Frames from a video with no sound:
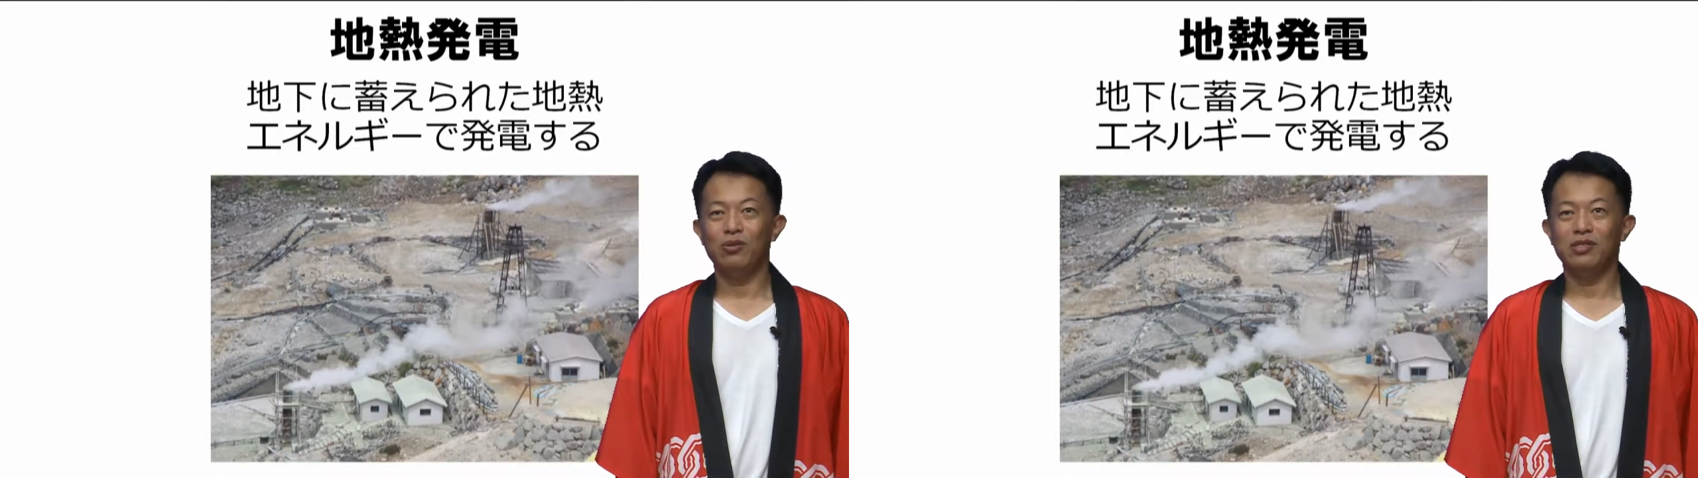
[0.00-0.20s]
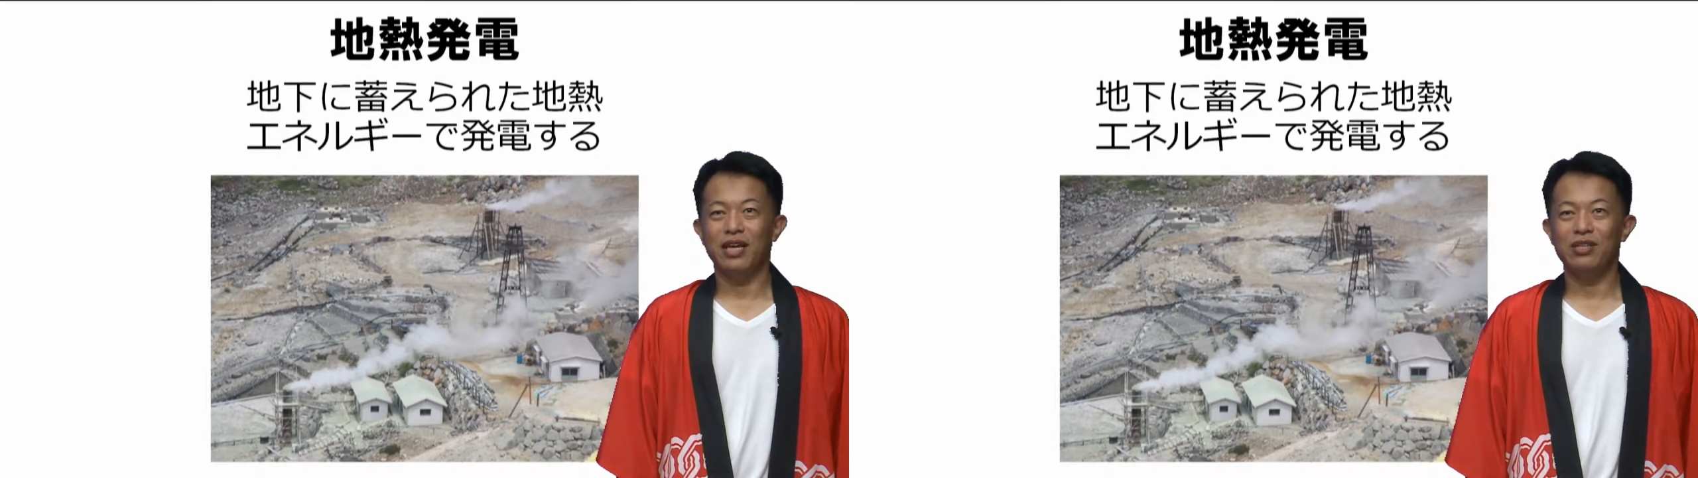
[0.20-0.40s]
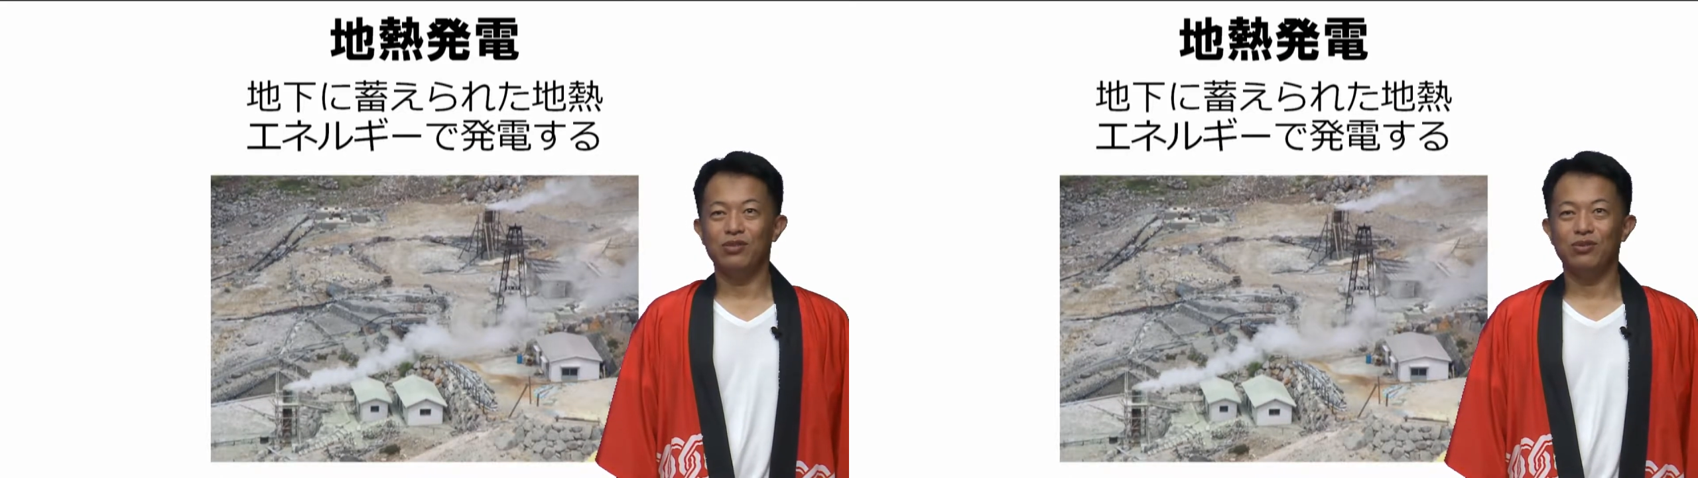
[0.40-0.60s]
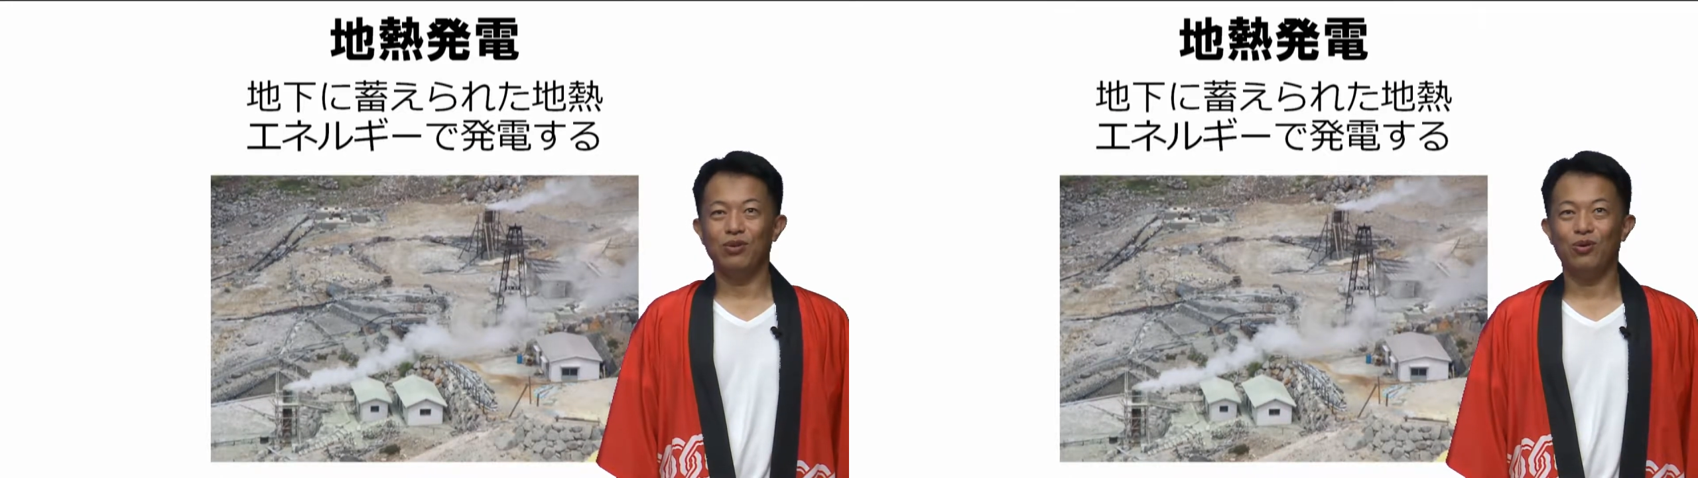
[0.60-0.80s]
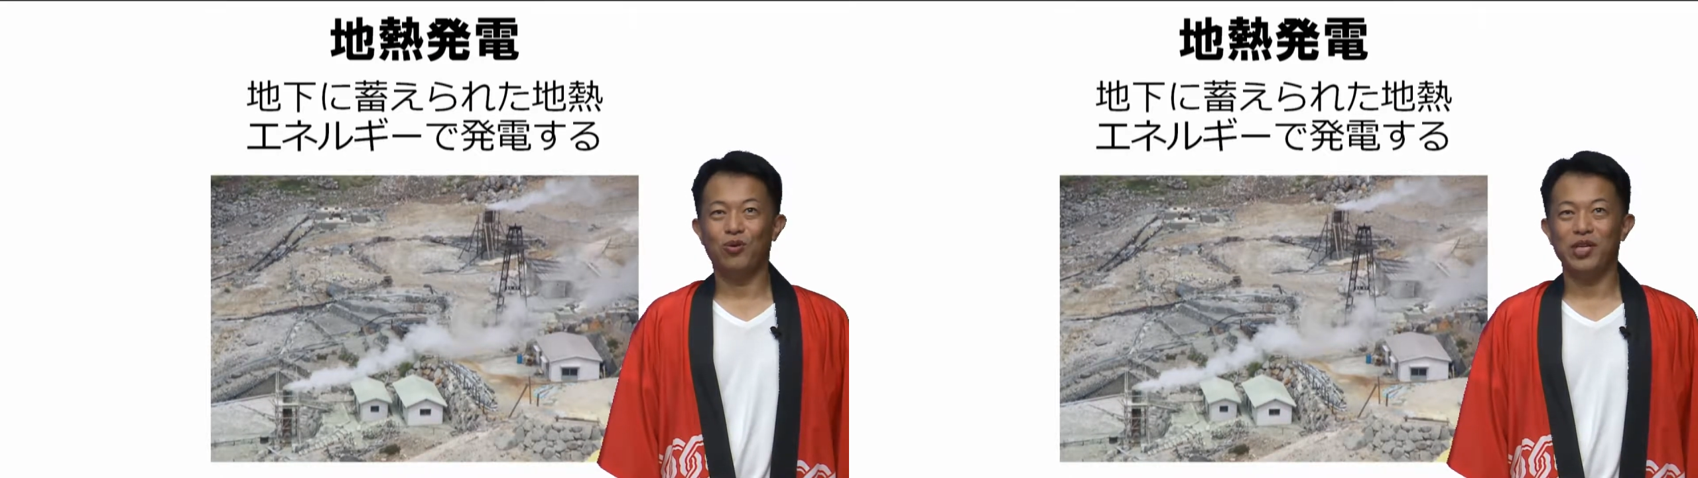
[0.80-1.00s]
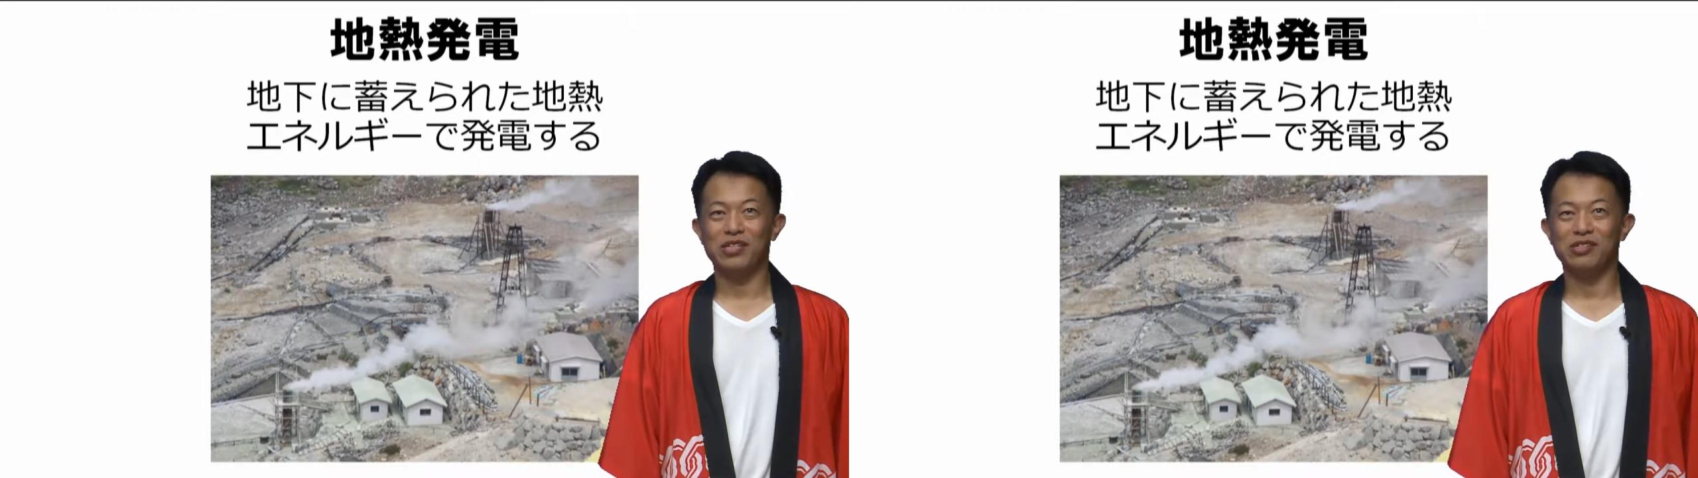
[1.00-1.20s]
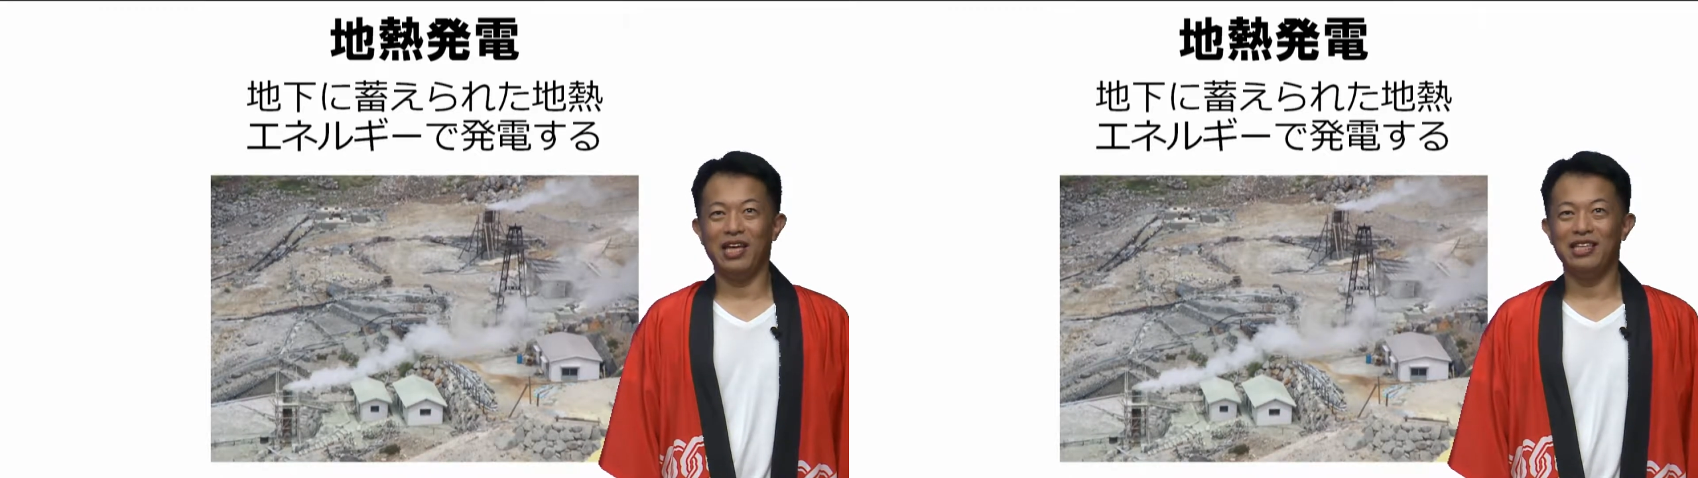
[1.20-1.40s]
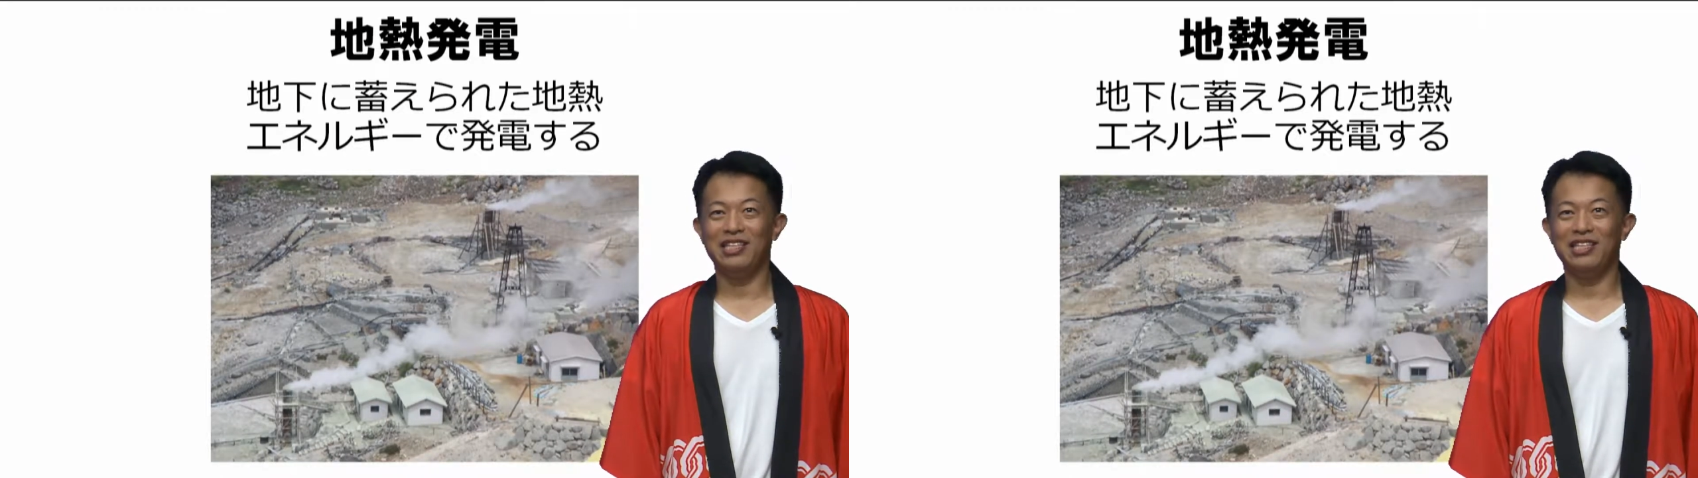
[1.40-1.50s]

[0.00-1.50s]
伝えする用語はですね